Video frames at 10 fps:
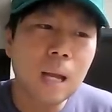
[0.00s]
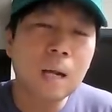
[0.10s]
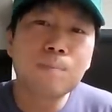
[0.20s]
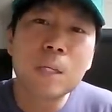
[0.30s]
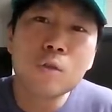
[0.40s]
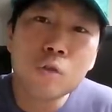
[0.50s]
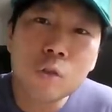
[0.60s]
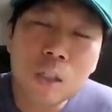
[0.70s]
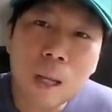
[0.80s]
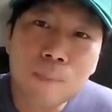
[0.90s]
약간
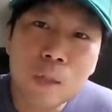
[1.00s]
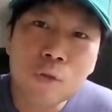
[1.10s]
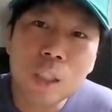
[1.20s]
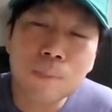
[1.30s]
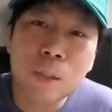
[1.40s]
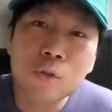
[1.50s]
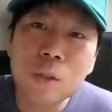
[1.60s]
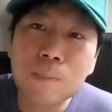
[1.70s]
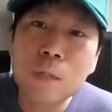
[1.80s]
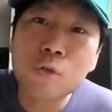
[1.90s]
비누 그냥 비누 있지
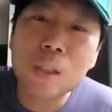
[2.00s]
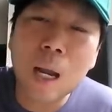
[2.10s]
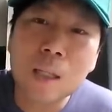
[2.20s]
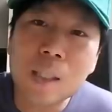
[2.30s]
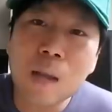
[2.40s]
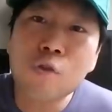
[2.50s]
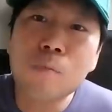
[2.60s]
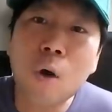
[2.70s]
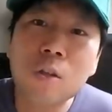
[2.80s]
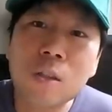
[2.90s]
비누 비누 약간
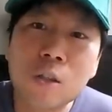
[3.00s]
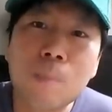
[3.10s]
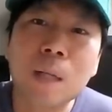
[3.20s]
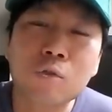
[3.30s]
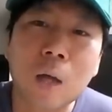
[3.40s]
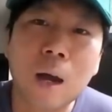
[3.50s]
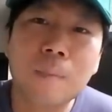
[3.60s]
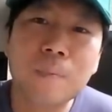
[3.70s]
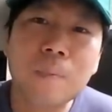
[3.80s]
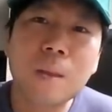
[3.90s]
생으로 먹는 그런 맛도
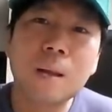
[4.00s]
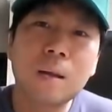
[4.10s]
나.